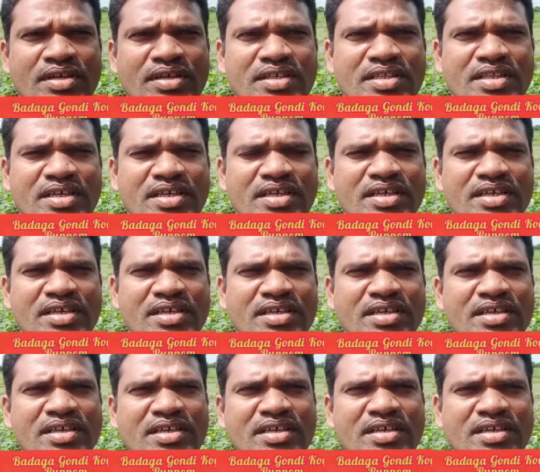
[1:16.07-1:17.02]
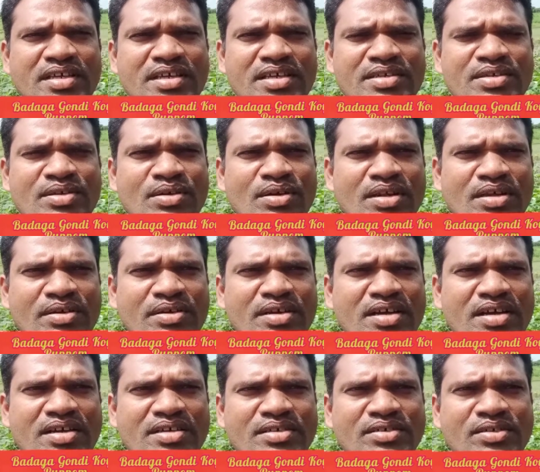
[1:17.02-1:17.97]
ఇది గిరిజనుల యొక్క
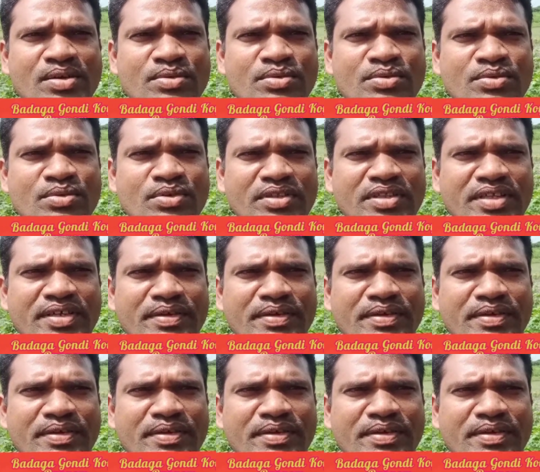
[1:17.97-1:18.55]
సంస్కృతి